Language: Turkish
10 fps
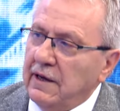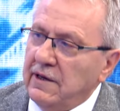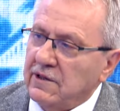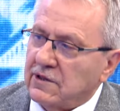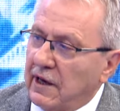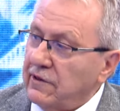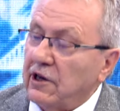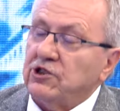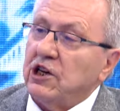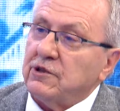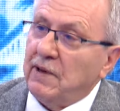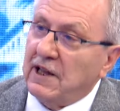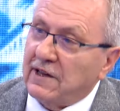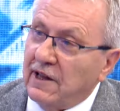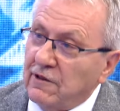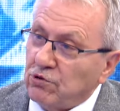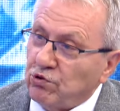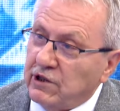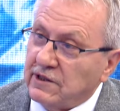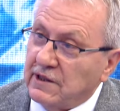İnsanlar çeşmelerden de
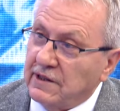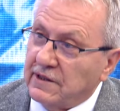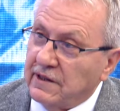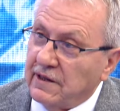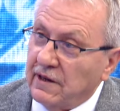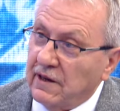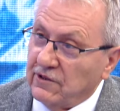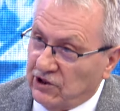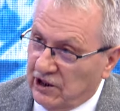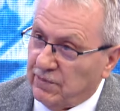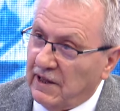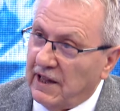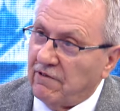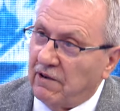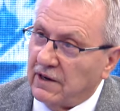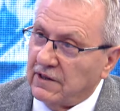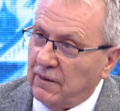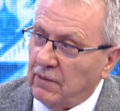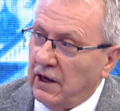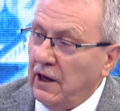su kesilirdi. Evet. Çeşmeler vardı
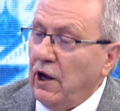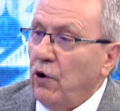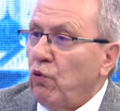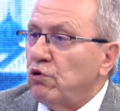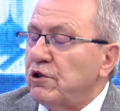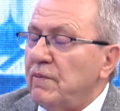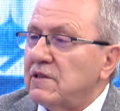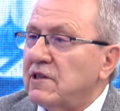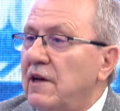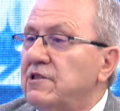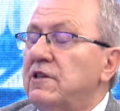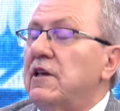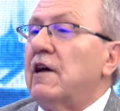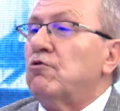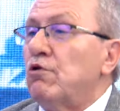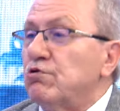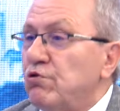ama o zaman sadece Terkos